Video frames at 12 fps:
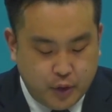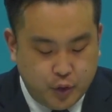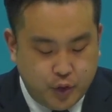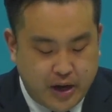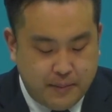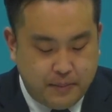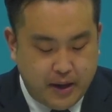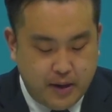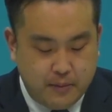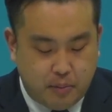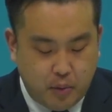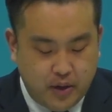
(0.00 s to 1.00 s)

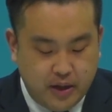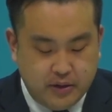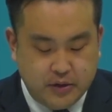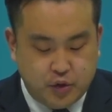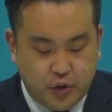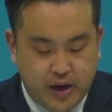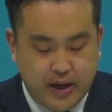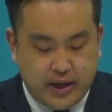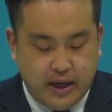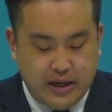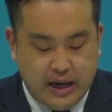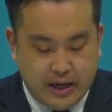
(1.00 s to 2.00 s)
눈앞에 보이는
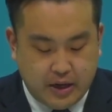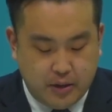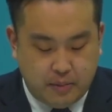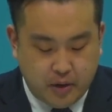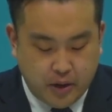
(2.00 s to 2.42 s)
죄악의 낙을